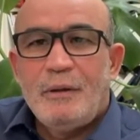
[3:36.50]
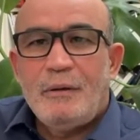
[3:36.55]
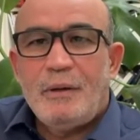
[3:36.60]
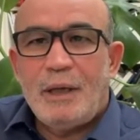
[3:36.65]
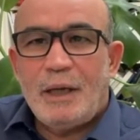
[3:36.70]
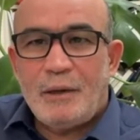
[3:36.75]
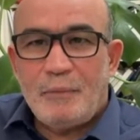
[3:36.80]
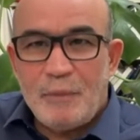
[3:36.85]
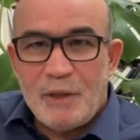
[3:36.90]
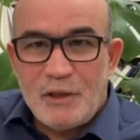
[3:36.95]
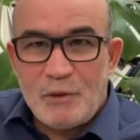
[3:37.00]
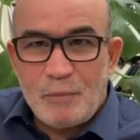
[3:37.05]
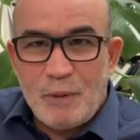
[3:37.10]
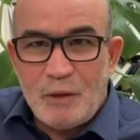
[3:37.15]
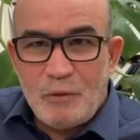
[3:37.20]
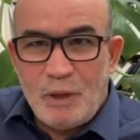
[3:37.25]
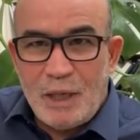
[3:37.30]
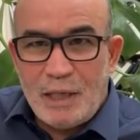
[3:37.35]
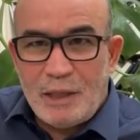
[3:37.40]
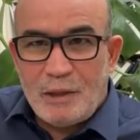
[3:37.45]
ولكن بالنسبة
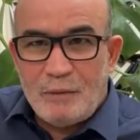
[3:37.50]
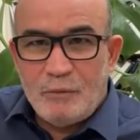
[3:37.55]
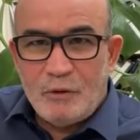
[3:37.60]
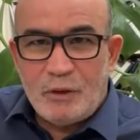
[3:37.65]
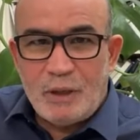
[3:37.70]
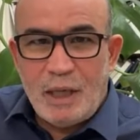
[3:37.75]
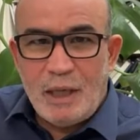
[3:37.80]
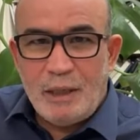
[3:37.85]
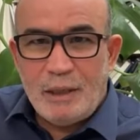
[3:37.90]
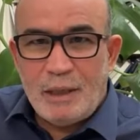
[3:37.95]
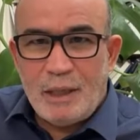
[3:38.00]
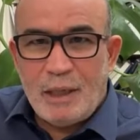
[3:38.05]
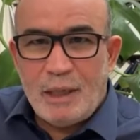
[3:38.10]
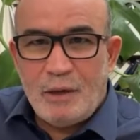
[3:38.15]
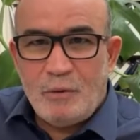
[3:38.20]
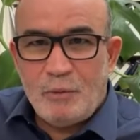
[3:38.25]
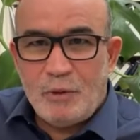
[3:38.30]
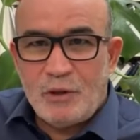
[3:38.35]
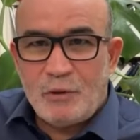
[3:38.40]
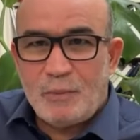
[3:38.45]
للولايات
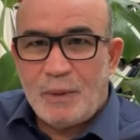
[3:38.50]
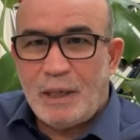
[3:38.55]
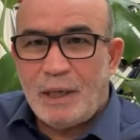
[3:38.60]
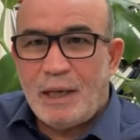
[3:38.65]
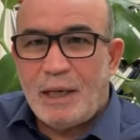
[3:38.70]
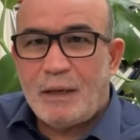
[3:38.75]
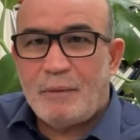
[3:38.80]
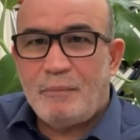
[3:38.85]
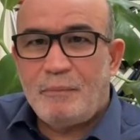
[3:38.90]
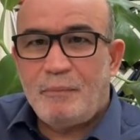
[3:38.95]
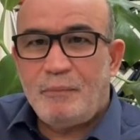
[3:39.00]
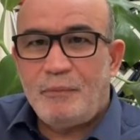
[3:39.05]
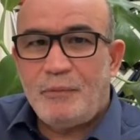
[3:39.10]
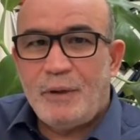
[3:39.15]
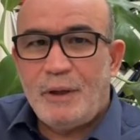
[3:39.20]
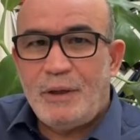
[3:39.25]
المتحدة وبالنسبة للغرب